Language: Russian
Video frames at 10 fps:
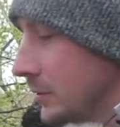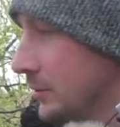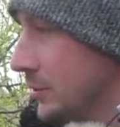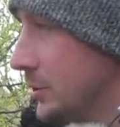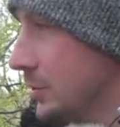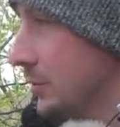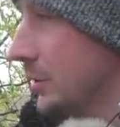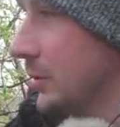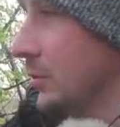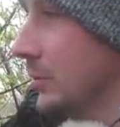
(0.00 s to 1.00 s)
ничего
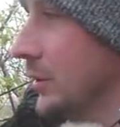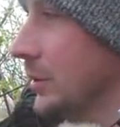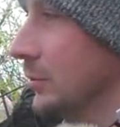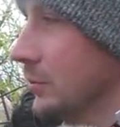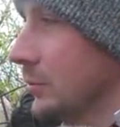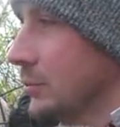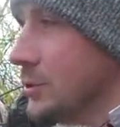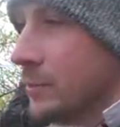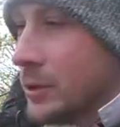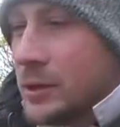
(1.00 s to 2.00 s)
такого нету. Ну,
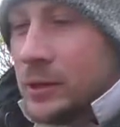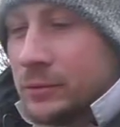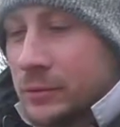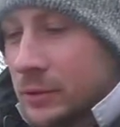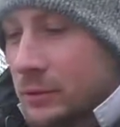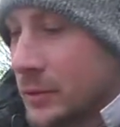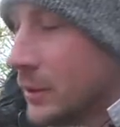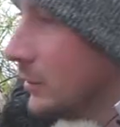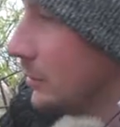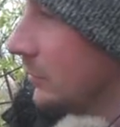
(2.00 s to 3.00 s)
куча минералов, как
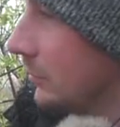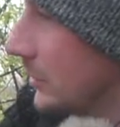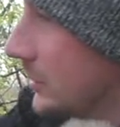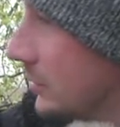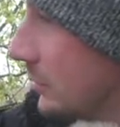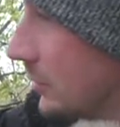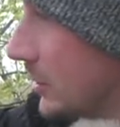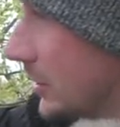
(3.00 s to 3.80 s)
говорят. Вот вытаскиваем наш